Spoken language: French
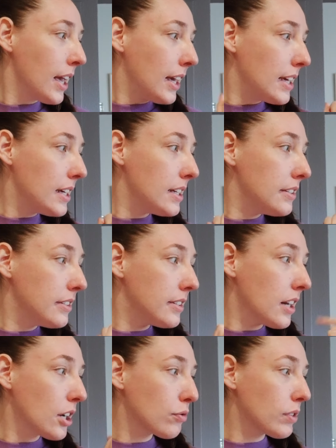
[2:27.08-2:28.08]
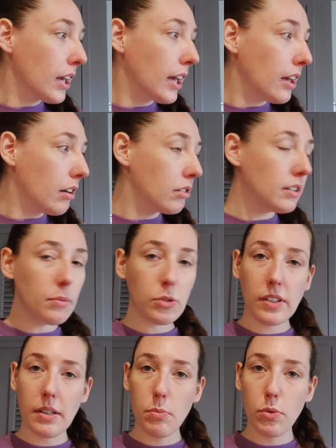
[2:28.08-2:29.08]
Et d'ici là, je voudrais euh,
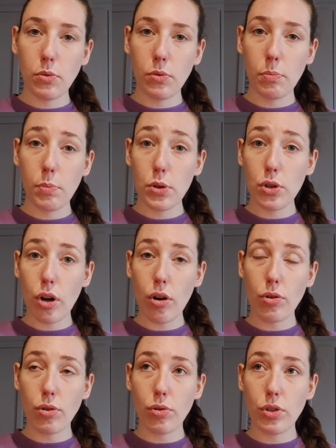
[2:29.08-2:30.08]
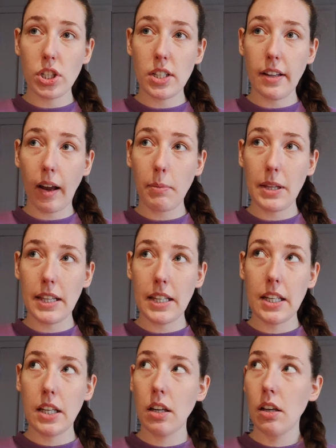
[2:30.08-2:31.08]
démonter mon puzzle que j'ai
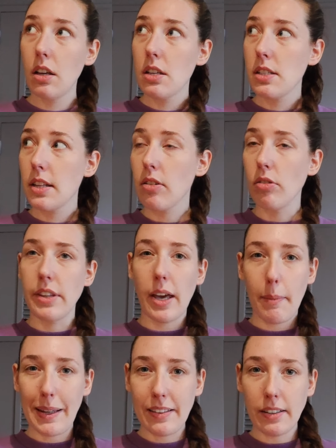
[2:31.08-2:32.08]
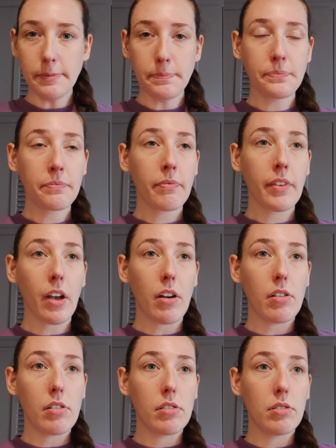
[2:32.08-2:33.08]
terminé, c'était quand Hier matin.
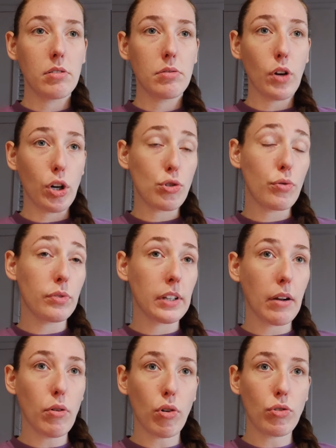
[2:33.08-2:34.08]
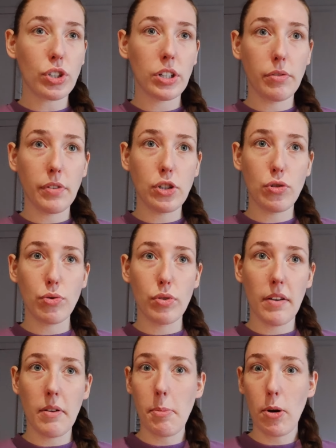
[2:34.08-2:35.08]
voilà, je voudrais le ranger. En fait, je
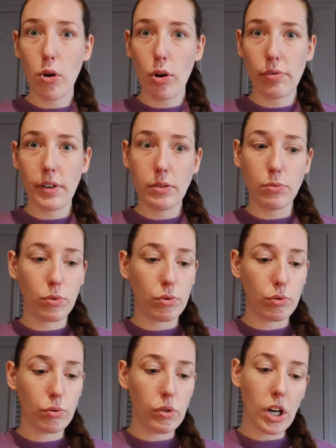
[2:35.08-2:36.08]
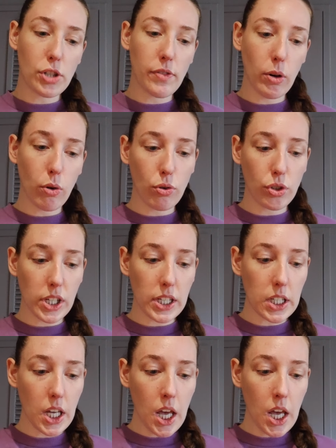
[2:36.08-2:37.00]
l'avais pas encore fait, donc là, je vais le ranger.